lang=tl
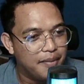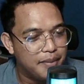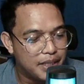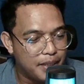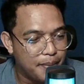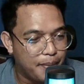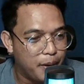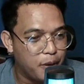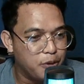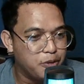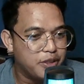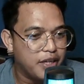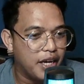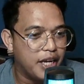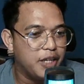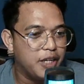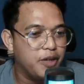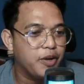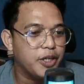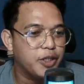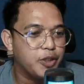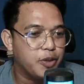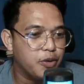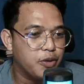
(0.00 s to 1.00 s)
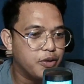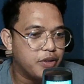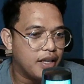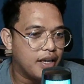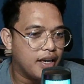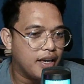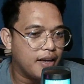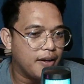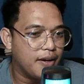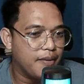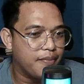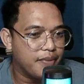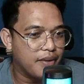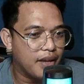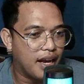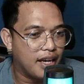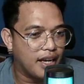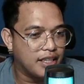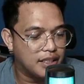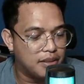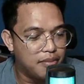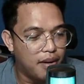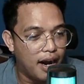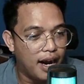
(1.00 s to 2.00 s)
bisa pag unsa inyong isulte
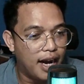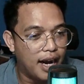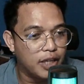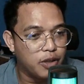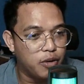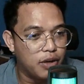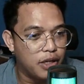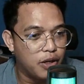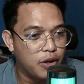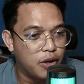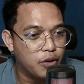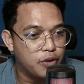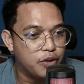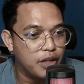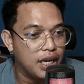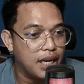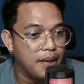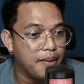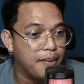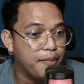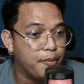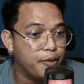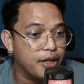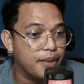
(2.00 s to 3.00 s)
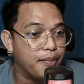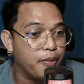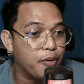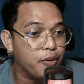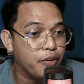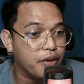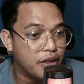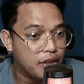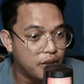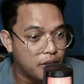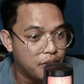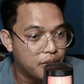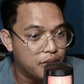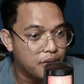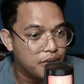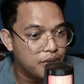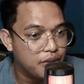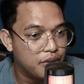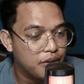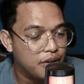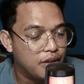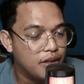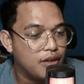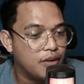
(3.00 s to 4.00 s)
ang simbahan katoliko dili man pud
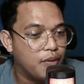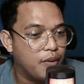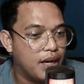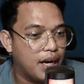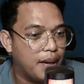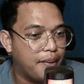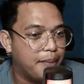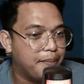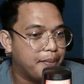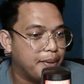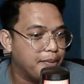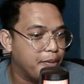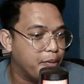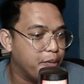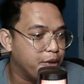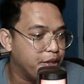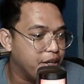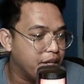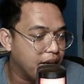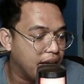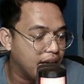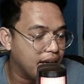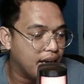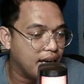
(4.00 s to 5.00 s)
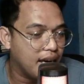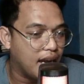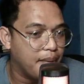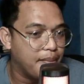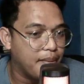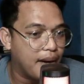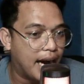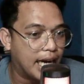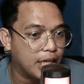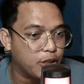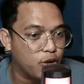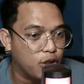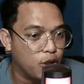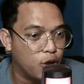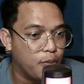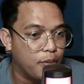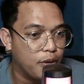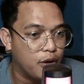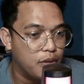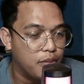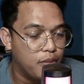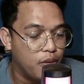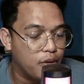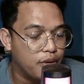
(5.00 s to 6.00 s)
ipokrito, no? Wala man pimimidinay nga naay mga katolikong
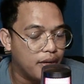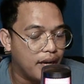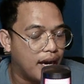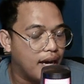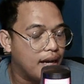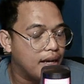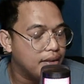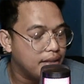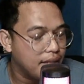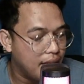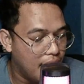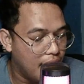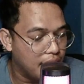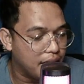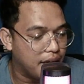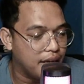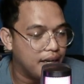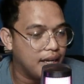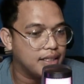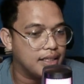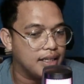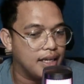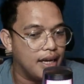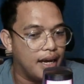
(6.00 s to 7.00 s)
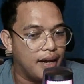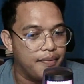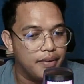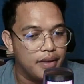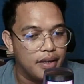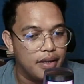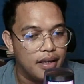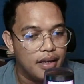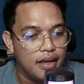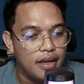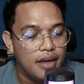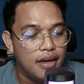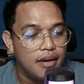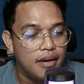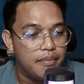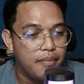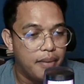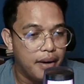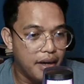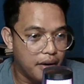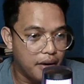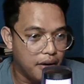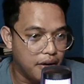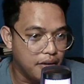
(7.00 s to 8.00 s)
palhubog na, naagi na siya.
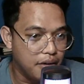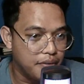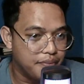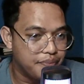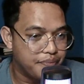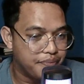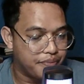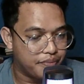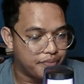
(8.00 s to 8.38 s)
Pero